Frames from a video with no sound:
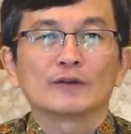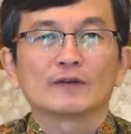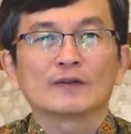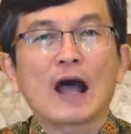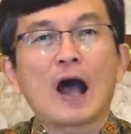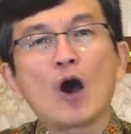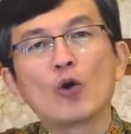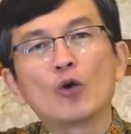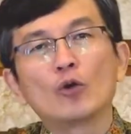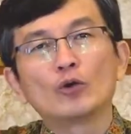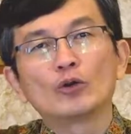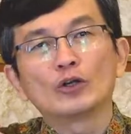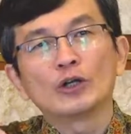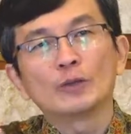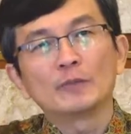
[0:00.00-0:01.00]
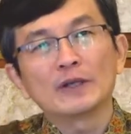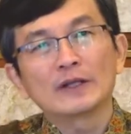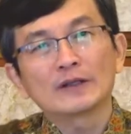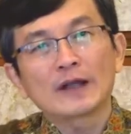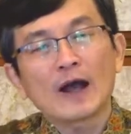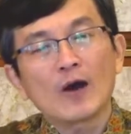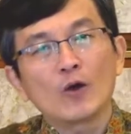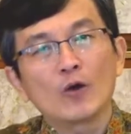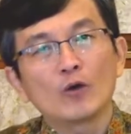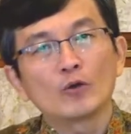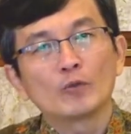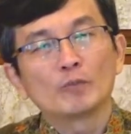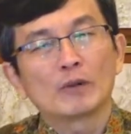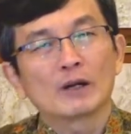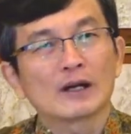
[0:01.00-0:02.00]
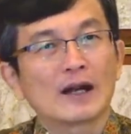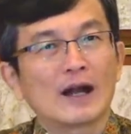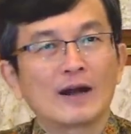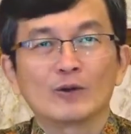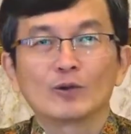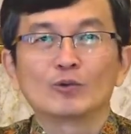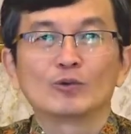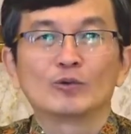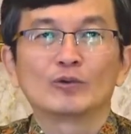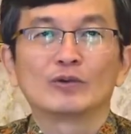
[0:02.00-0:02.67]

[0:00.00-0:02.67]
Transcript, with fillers: tahun demi tahun berlalu.